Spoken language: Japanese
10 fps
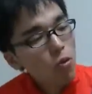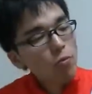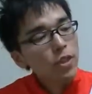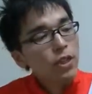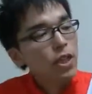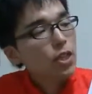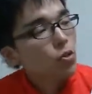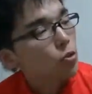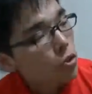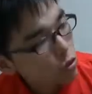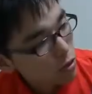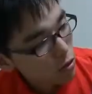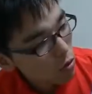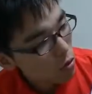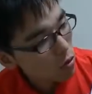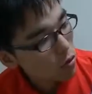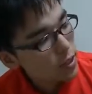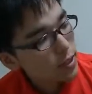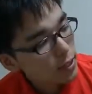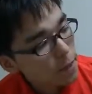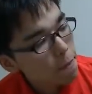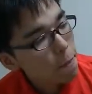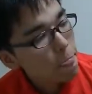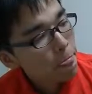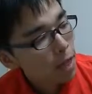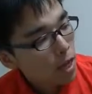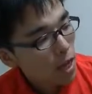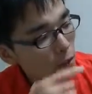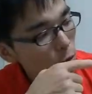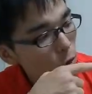れコミュニケーションの一つの方法ですね。あ